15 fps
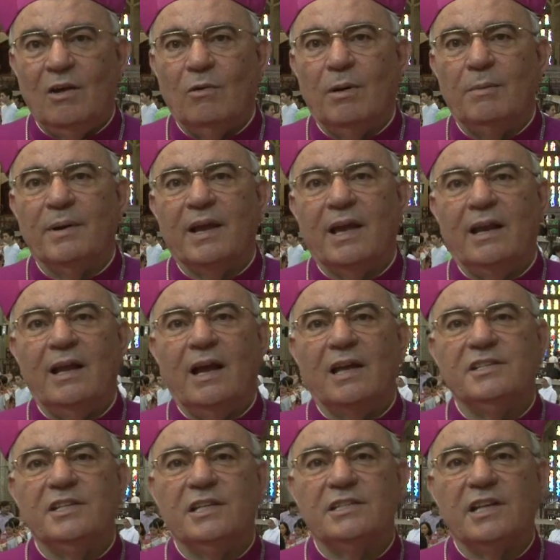وما كان
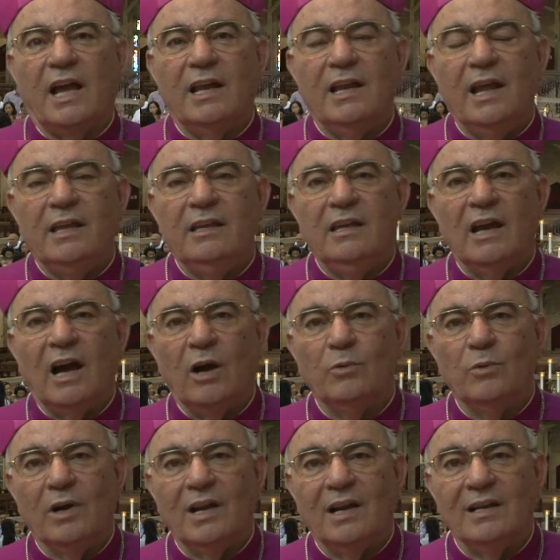عزيزا عليه
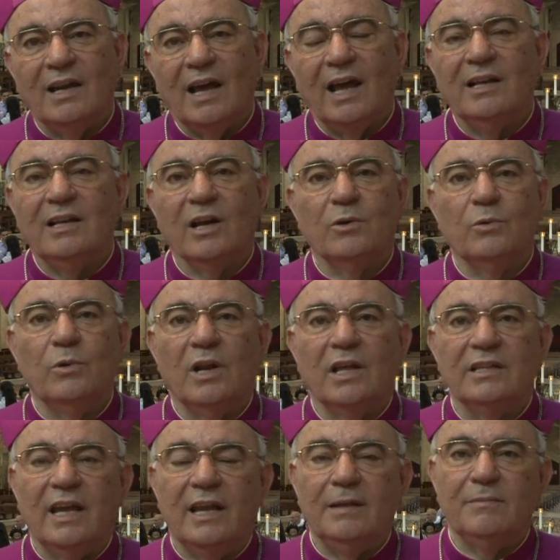أولا أن
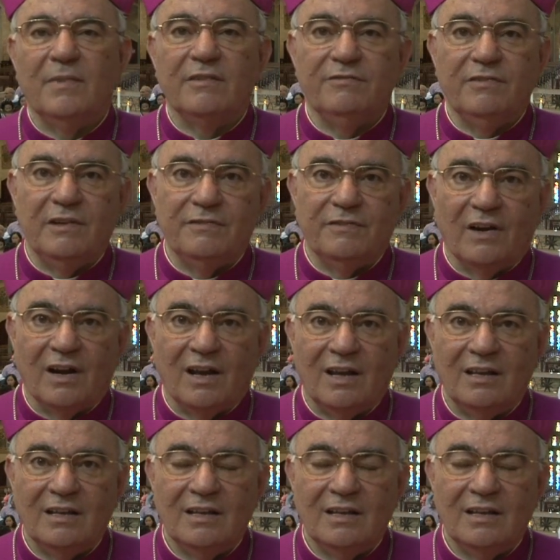نكون دائما في الفرح